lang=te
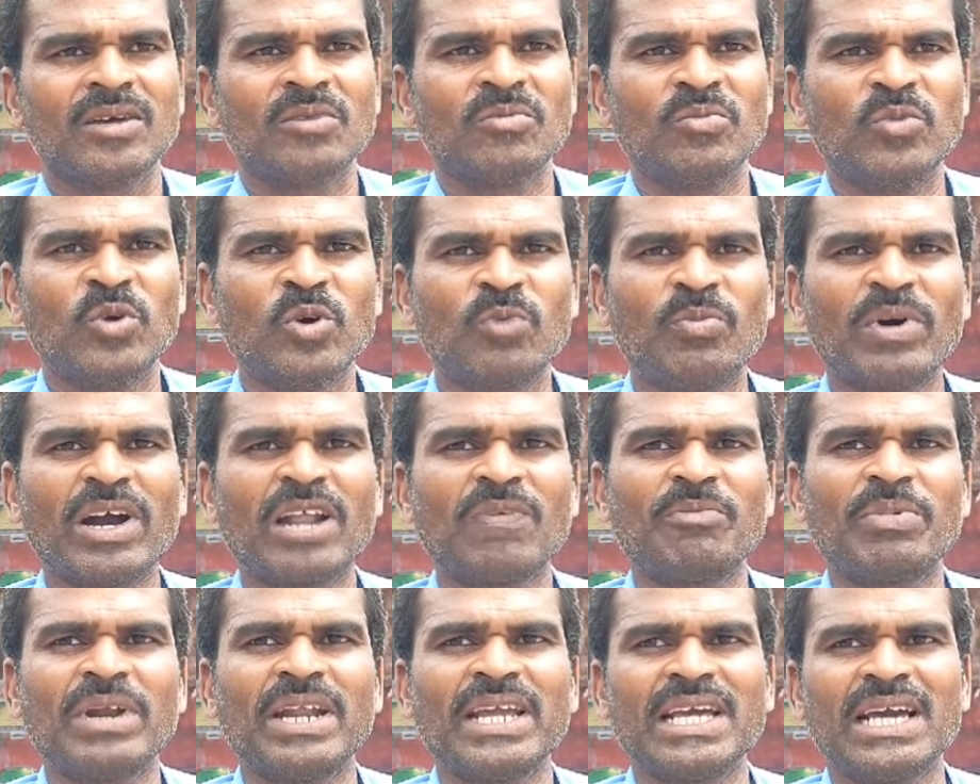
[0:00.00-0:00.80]

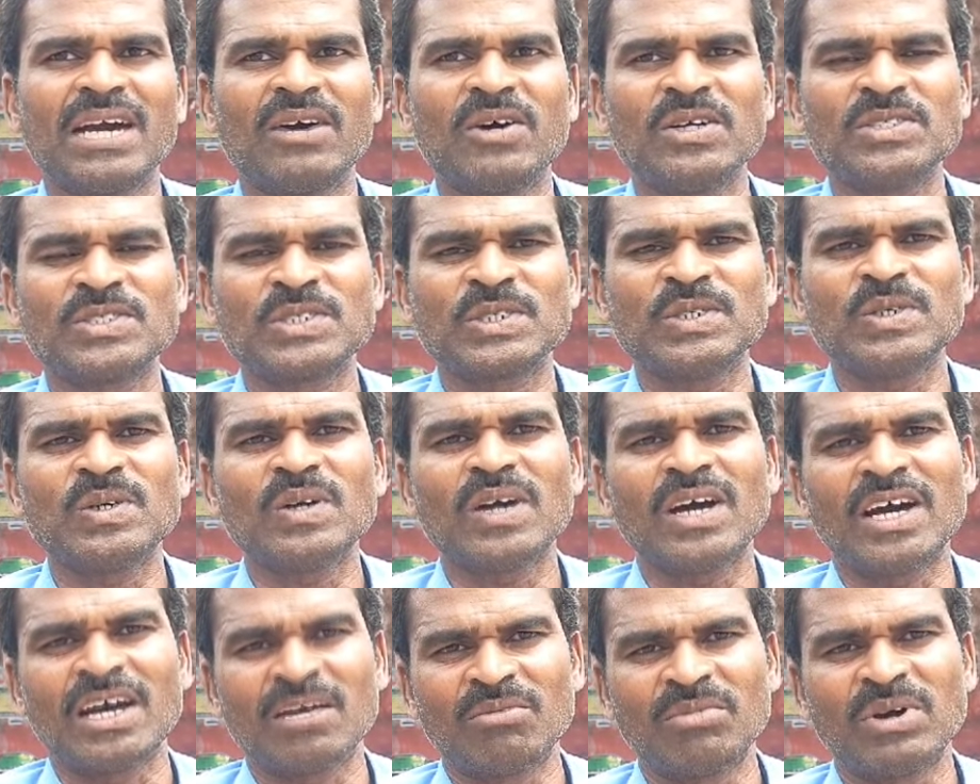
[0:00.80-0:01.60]
భూపాలపల్లి కావచ్చు
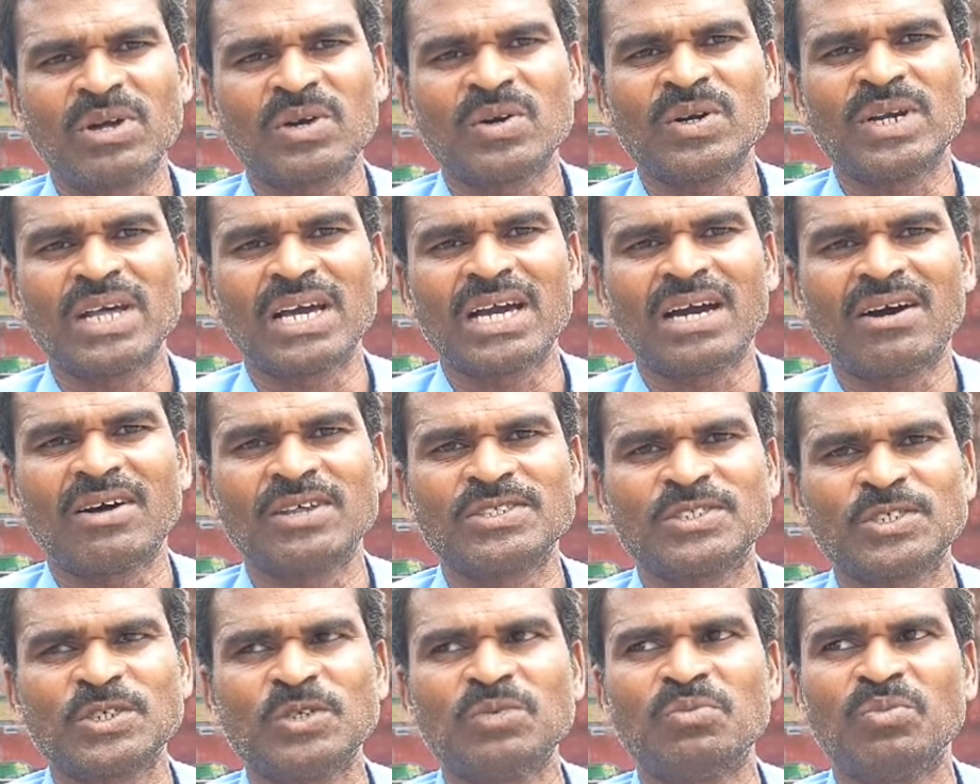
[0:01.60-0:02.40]
హన్మకొండ
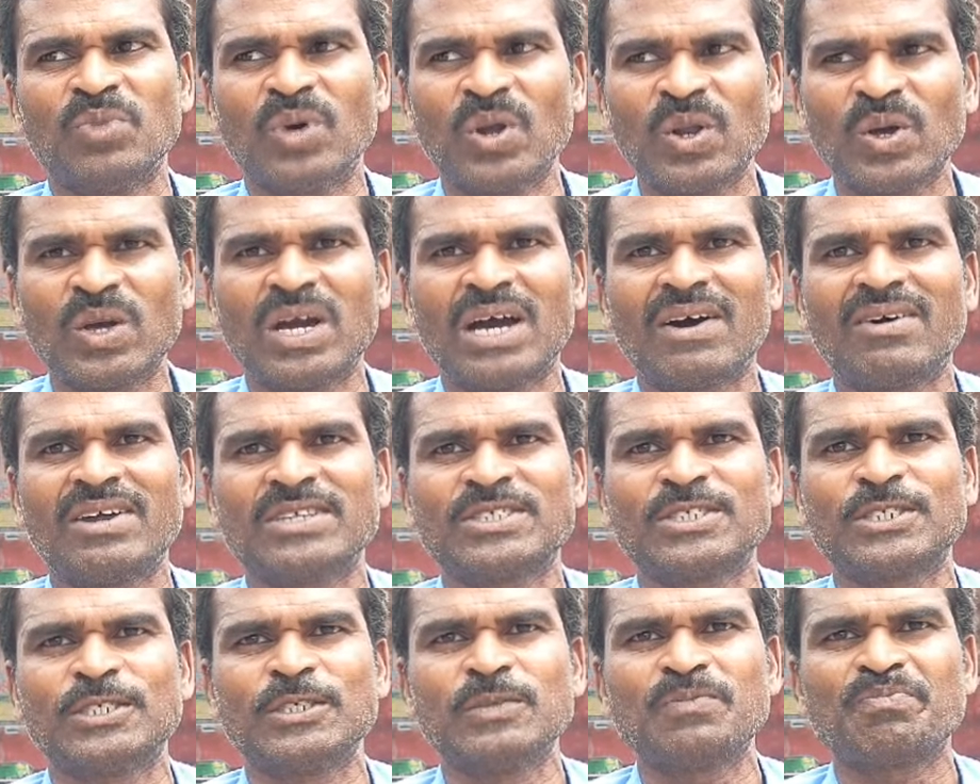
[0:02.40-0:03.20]
కావచ్చు ములుగు
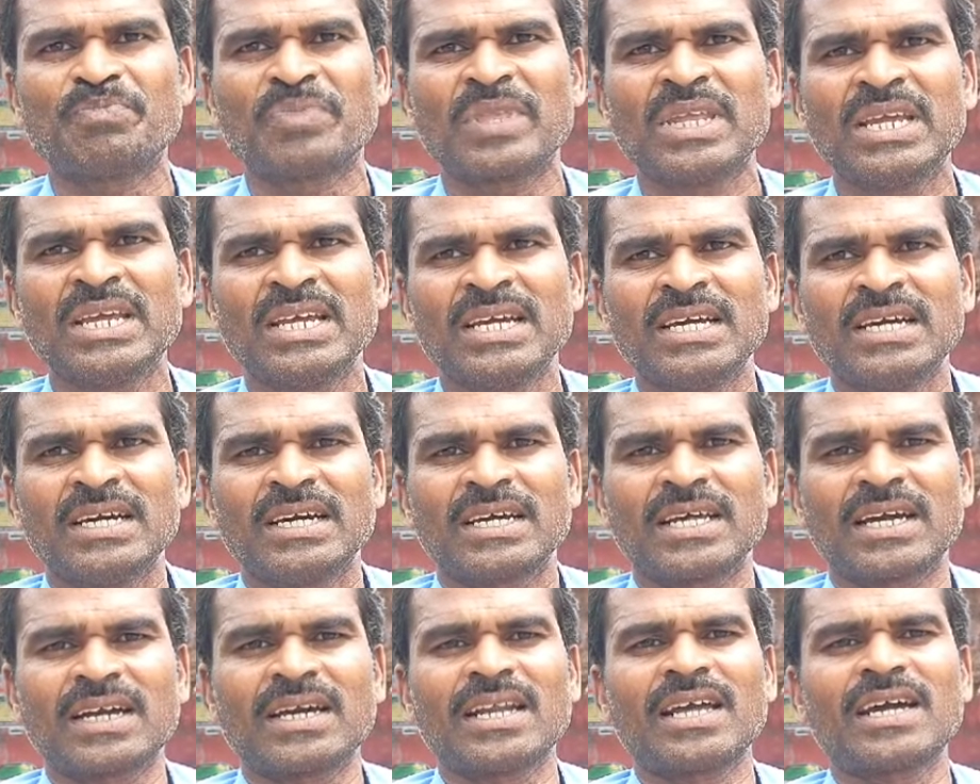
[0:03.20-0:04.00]
కావచ్చు
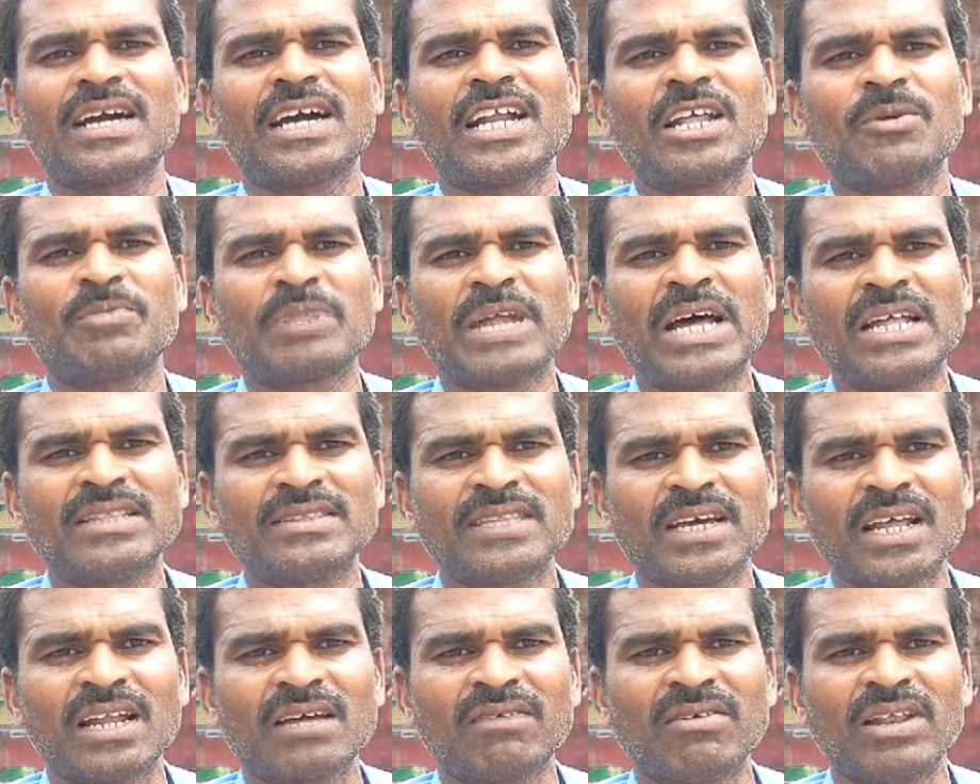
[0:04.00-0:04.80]
రకరకాల
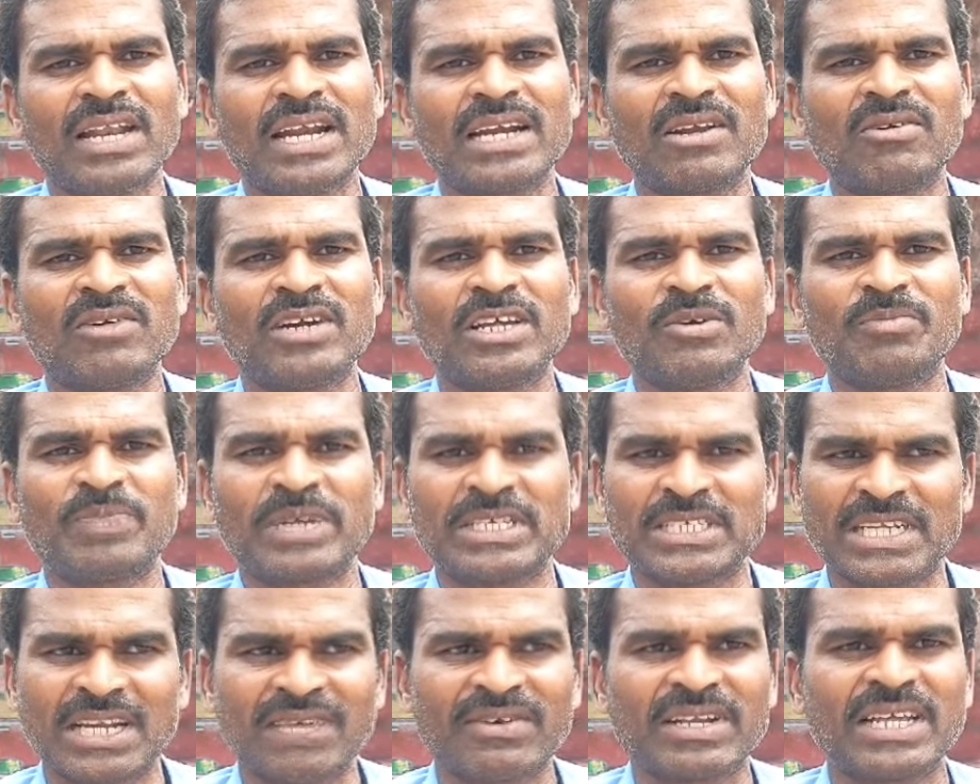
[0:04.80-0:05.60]
ప్రాంతాలకు వెళ్ళేటువంటి
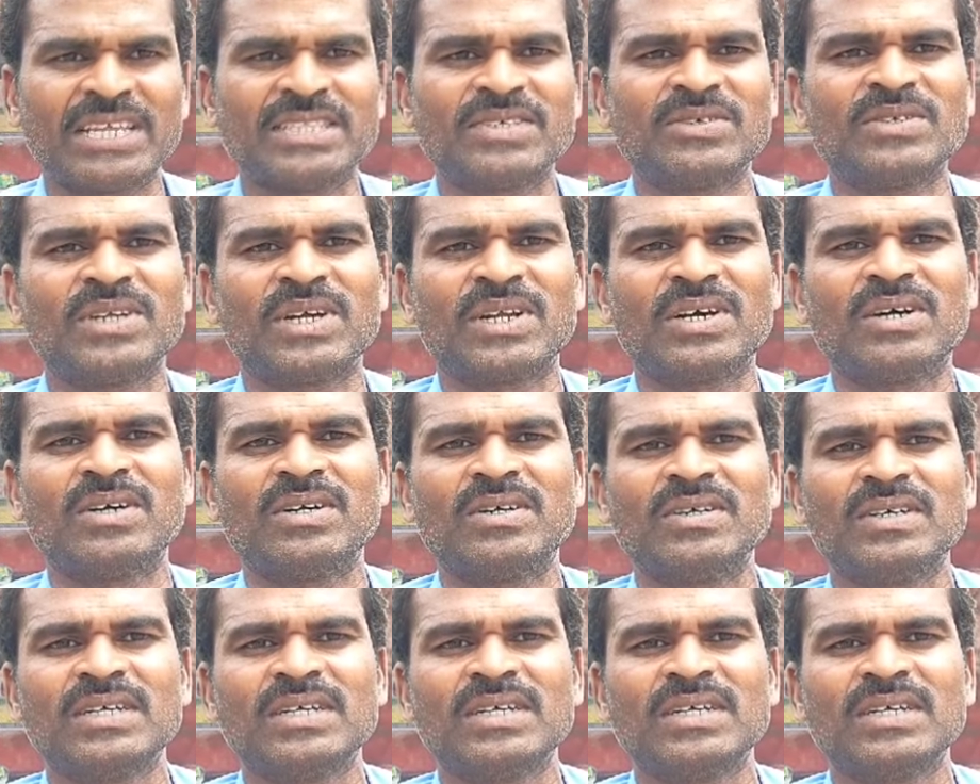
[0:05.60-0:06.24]
ప్రజలు ఎవరైతే ఉన్నారో